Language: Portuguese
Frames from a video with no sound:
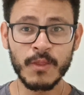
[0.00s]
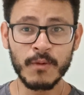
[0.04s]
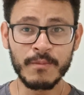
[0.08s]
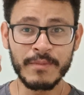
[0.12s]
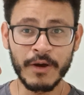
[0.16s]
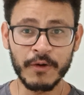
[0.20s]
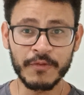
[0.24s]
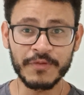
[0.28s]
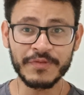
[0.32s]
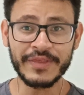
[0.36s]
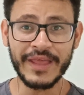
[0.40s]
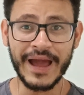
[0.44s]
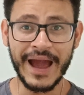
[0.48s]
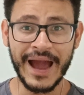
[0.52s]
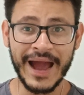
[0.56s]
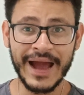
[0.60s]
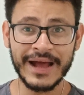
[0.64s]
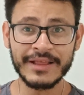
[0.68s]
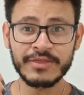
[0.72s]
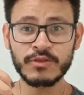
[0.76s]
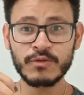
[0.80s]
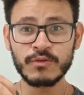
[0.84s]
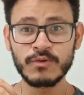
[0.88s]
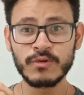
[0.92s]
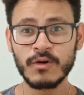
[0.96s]
no meu
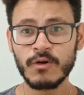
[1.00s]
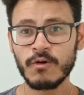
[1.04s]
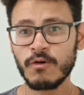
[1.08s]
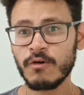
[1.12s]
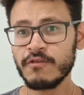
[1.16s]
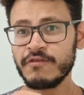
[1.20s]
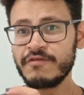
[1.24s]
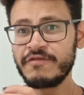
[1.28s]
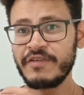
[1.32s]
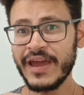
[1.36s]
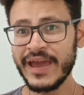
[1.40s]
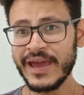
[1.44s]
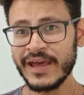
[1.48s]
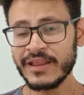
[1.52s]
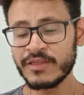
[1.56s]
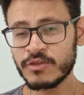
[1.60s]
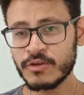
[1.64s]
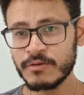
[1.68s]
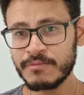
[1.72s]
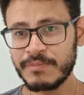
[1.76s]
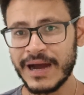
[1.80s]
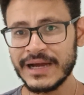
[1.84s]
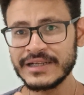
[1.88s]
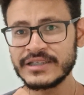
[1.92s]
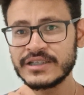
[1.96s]
tato, o
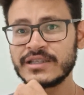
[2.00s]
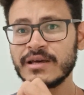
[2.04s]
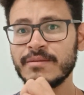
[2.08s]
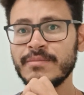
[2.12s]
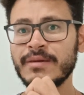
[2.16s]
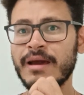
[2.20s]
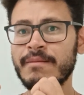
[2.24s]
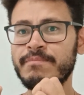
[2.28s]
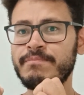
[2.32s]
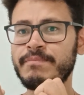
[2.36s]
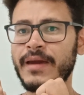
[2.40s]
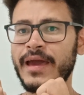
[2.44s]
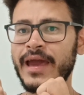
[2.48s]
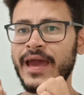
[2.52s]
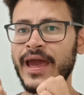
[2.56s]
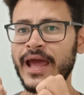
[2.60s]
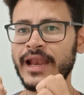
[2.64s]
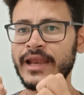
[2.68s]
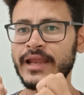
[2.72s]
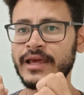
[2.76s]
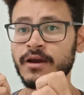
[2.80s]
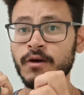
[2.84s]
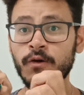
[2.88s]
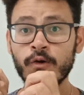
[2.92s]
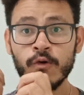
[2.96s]
vento bate na minha
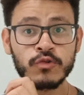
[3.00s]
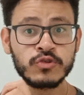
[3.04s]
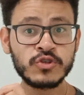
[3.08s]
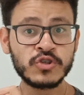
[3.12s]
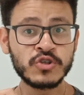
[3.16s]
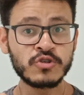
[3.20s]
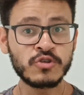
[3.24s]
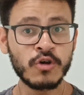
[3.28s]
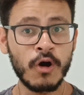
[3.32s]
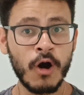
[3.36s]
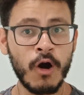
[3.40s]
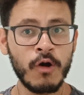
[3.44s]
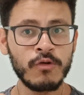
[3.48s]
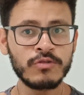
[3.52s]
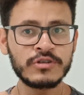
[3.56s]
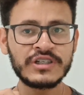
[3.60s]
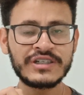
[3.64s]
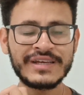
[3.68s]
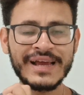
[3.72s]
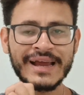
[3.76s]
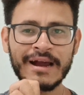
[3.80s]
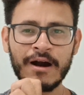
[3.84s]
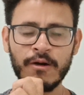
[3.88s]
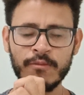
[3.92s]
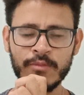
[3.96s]
pele, o som
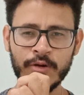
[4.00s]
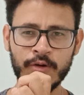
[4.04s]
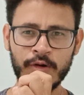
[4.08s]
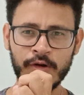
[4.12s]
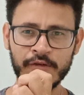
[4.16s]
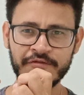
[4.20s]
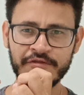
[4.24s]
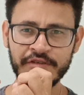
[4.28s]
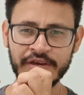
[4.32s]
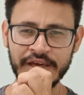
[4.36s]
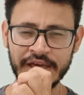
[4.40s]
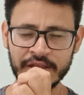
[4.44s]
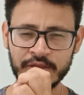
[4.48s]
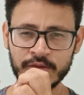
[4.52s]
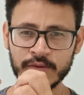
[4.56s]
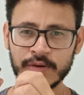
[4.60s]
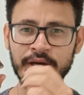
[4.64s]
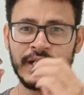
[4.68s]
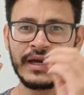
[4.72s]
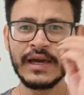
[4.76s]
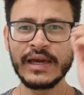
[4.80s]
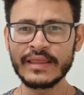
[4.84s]
chega ao meu ouvido.